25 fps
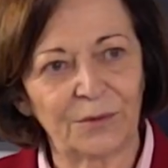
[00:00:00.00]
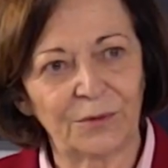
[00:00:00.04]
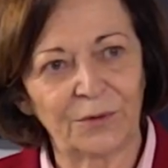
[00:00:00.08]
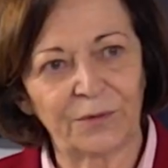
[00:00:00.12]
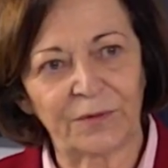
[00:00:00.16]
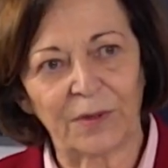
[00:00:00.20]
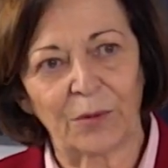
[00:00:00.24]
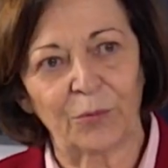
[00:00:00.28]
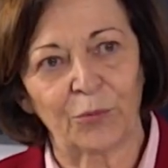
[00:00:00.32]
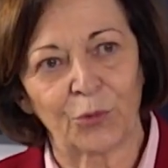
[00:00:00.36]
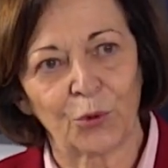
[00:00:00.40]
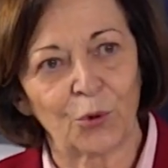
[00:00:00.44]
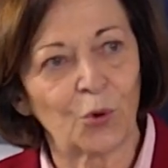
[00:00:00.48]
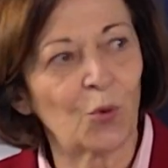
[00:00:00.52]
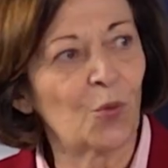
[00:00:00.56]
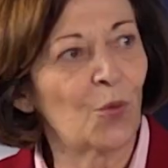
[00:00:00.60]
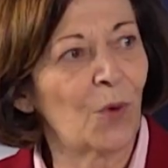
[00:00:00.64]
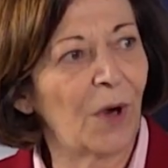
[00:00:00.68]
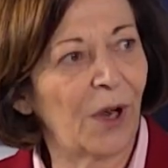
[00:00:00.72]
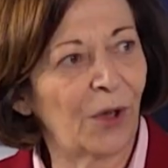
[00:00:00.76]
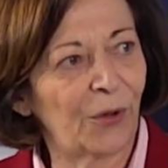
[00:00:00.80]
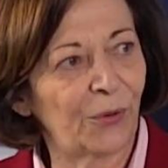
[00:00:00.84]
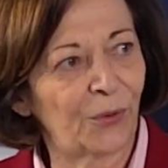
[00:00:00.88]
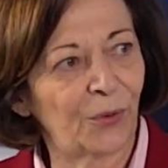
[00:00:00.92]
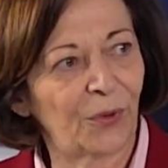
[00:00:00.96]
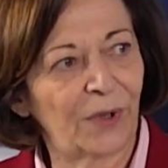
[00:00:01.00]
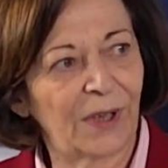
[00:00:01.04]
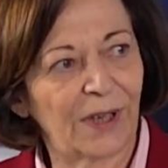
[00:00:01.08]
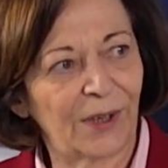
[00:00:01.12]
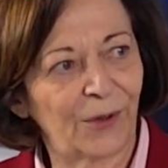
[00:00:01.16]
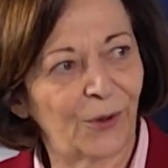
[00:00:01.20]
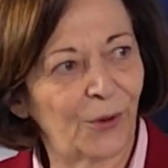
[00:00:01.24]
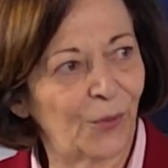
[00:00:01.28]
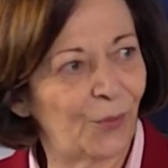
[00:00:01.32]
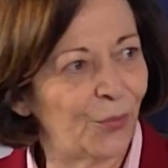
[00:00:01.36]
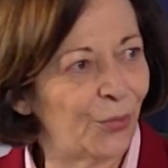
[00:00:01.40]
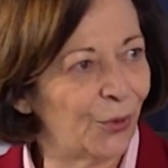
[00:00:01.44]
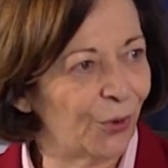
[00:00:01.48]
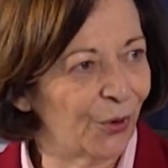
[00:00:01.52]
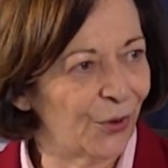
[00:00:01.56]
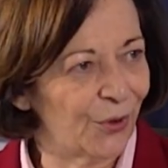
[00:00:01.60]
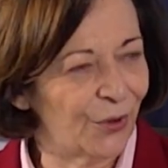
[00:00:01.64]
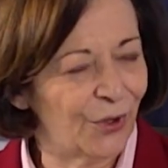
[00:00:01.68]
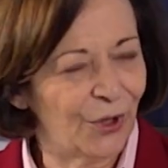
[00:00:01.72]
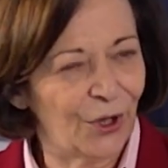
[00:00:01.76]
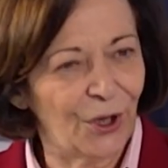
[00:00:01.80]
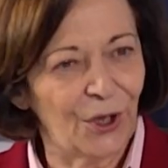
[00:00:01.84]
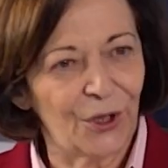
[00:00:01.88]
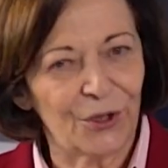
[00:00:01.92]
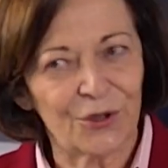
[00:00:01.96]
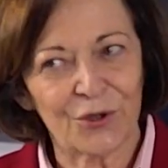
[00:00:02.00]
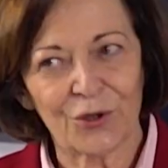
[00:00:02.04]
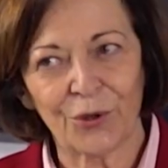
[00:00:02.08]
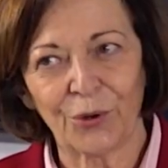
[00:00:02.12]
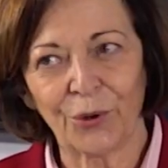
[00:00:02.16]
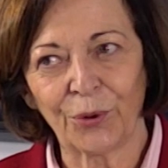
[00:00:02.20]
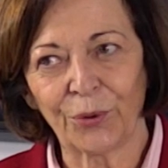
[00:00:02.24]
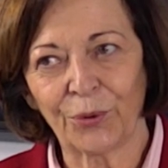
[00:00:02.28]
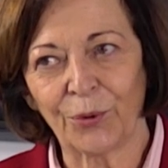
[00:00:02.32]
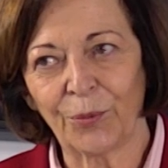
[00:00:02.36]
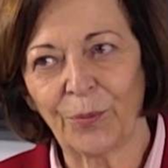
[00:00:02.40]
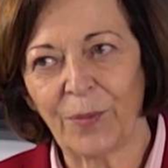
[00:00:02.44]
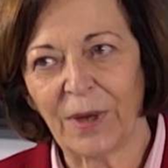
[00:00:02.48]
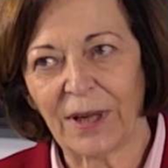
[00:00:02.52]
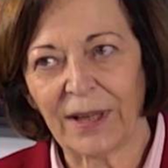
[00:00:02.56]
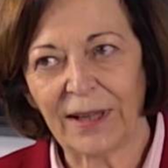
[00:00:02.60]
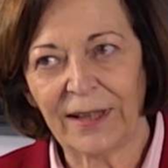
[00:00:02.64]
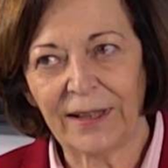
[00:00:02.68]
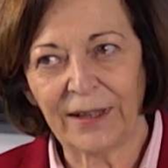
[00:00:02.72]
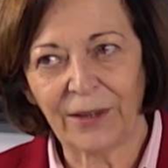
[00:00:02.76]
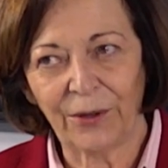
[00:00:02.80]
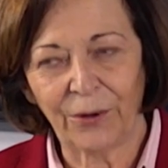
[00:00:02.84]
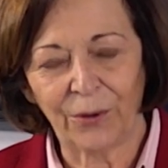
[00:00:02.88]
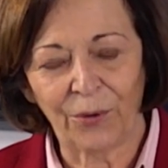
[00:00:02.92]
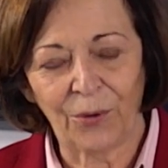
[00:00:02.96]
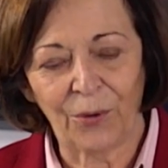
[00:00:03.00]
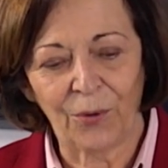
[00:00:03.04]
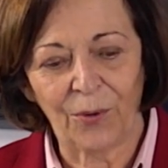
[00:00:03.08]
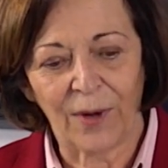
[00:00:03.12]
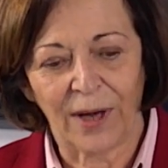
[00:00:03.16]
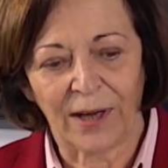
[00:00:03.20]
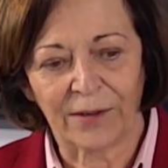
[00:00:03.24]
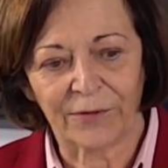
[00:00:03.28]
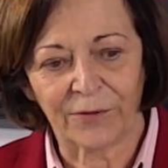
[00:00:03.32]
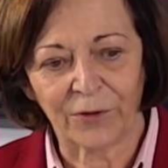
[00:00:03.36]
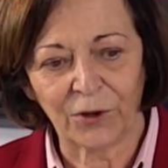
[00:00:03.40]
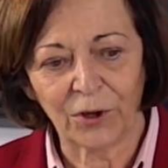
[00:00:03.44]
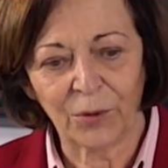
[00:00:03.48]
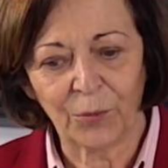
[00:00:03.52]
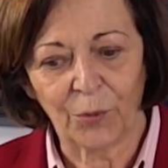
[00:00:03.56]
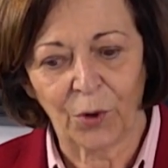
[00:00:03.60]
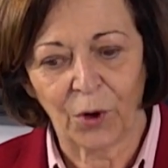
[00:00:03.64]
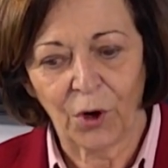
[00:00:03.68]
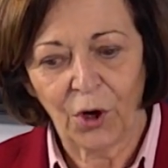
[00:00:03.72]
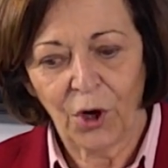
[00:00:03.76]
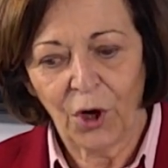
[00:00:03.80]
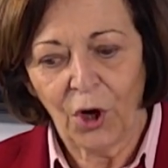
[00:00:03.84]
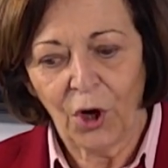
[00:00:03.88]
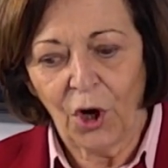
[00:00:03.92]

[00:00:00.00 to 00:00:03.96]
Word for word: enfin beaucoup moins en tout cas que pour euh, ce dont on parlait euh, avant.